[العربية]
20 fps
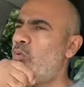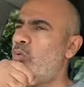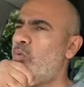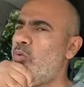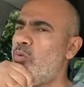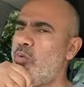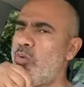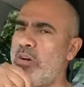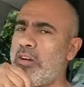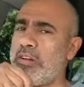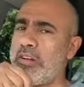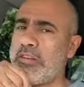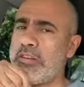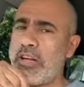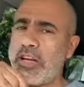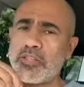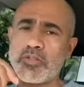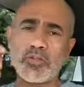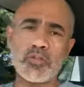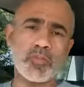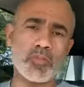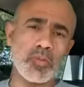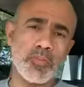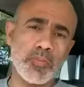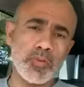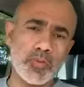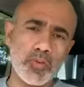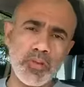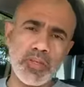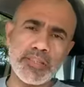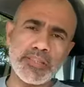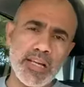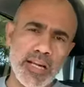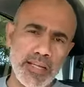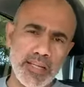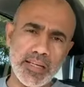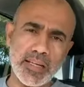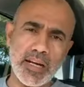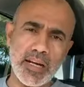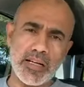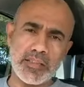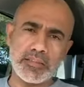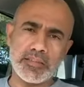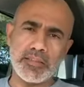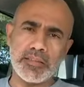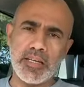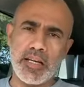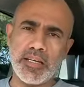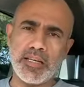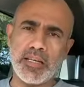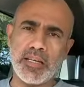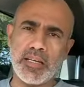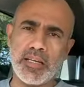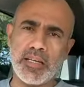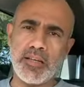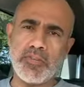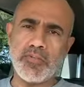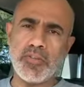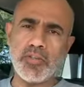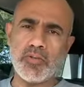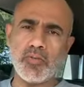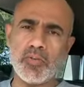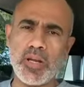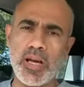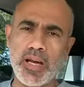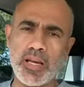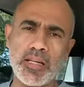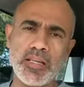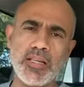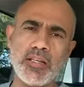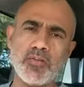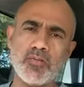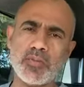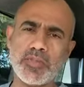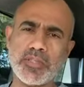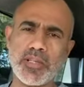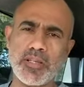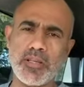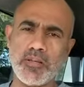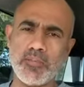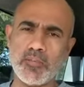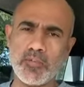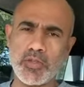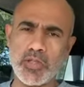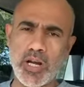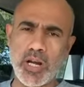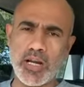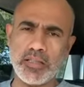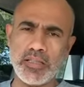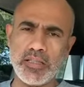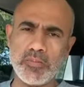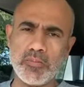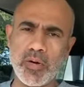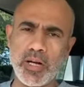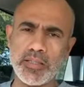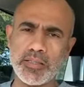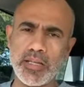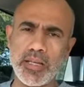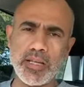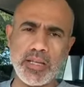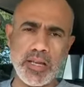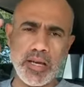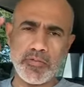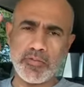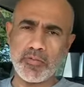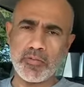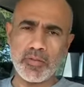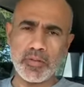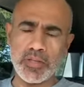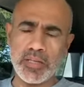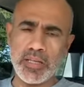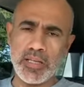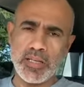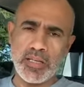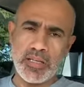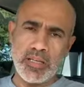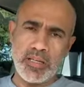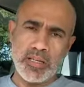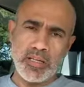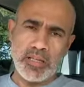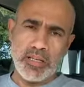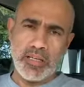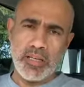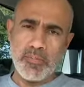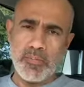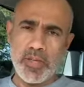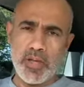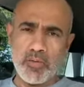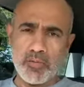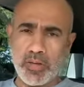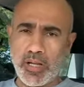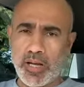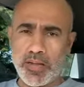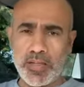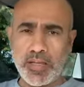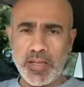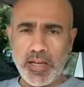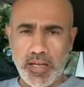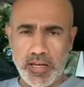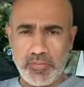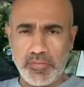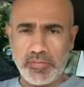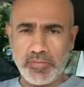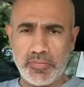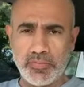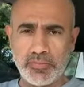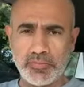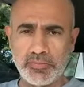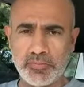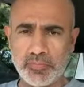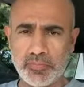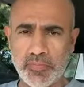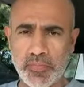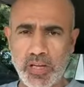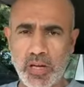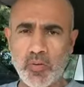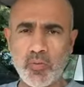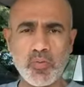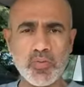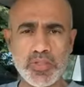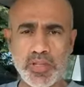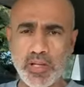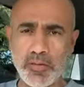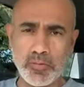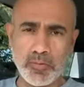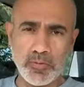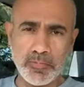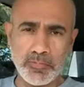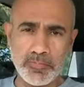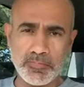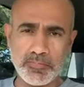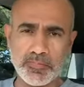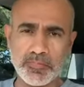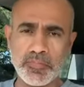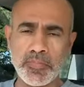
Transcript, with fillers: واشكركم لكل التعليقات يعني الفيديو الاخير وصل المشاهدين مالته الى فوق ال وثلاثين الف او وصلهم